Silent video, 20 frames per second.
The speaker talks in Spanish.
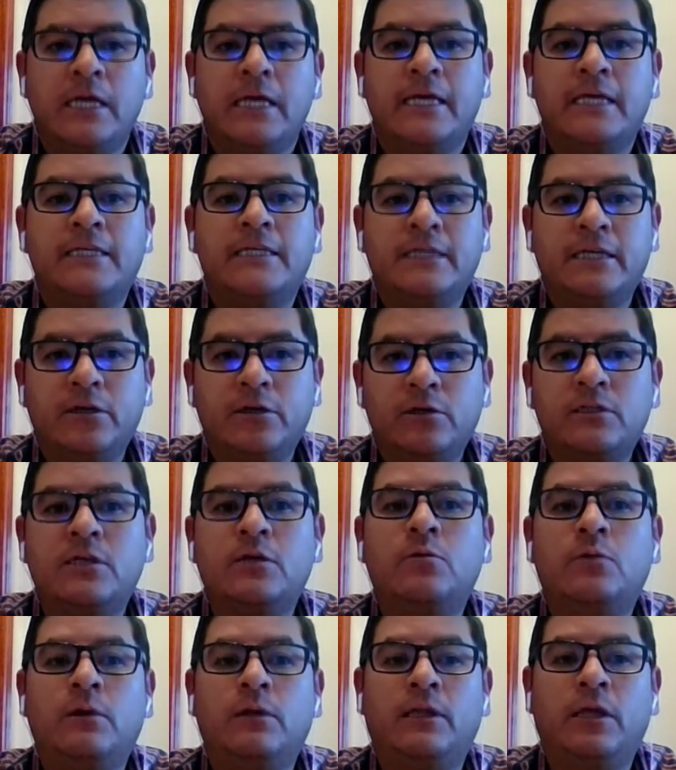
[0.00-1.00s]
y
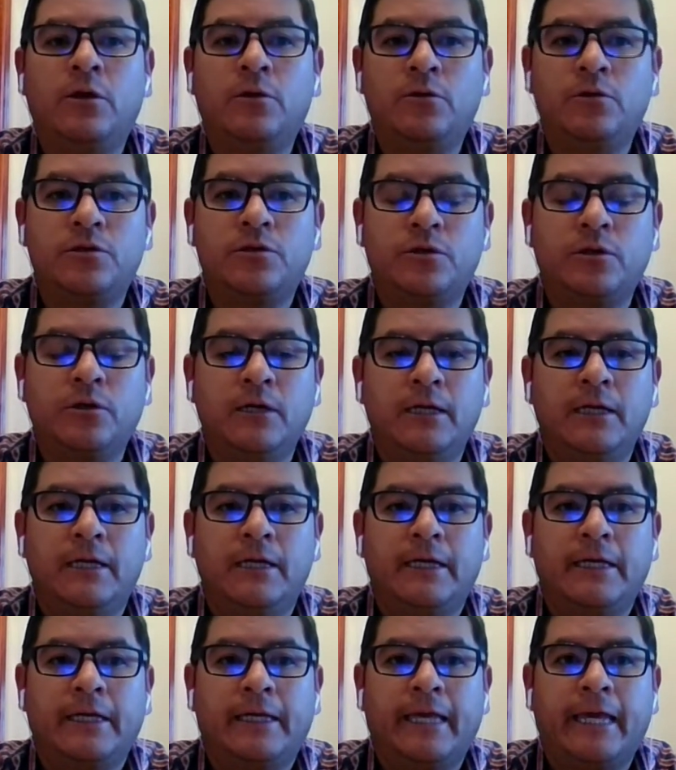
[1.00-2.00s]
058
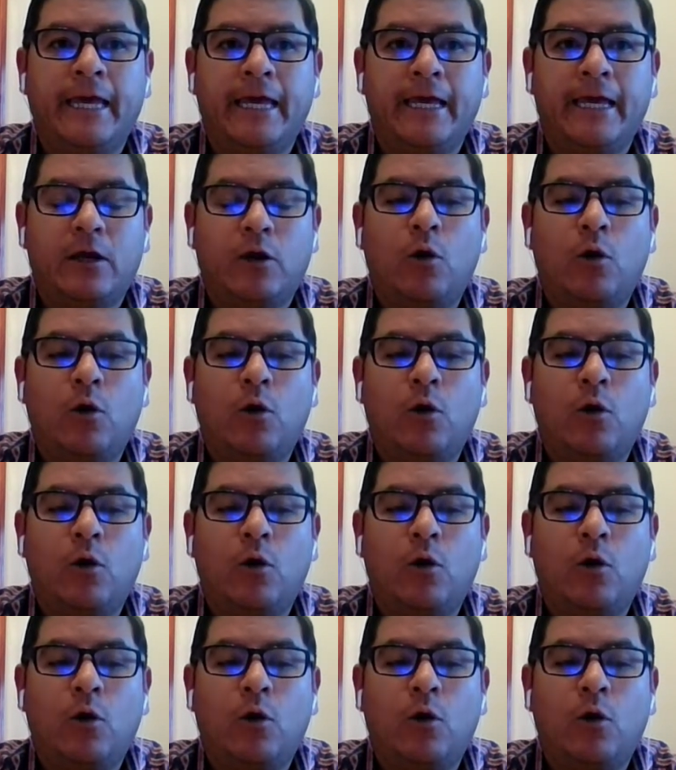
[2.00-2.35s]
que